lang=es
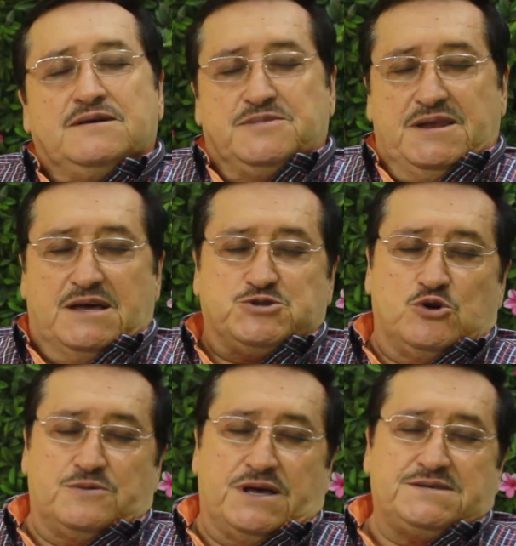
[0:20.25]
de las
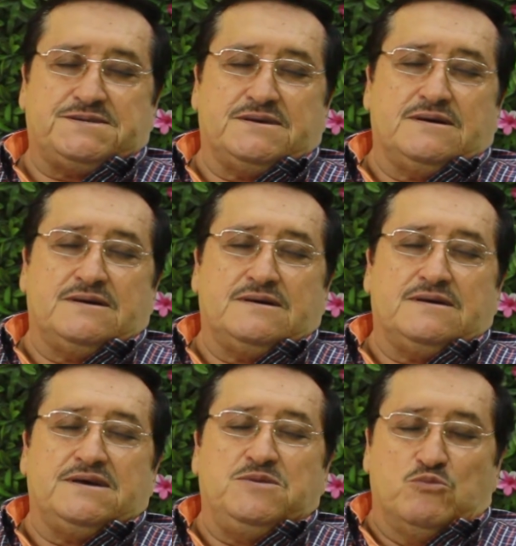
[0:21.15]
obras
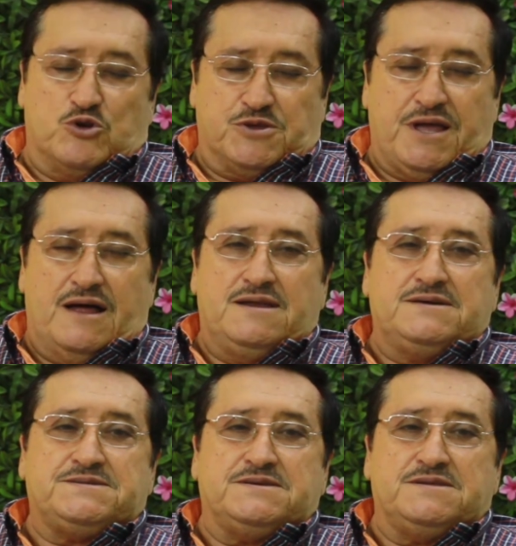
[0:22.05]

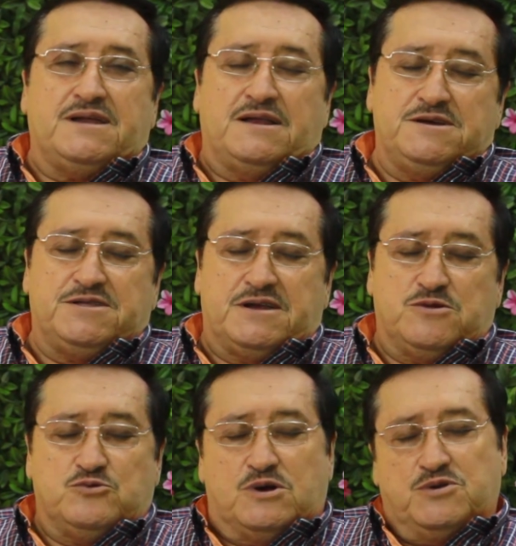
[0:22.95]
inmortales de la
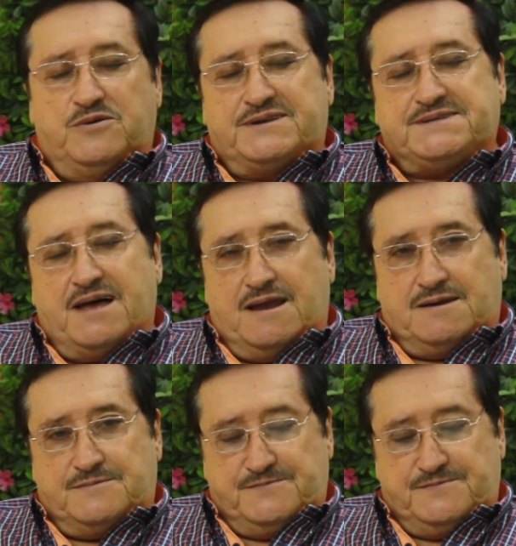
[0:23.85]
literatura universal.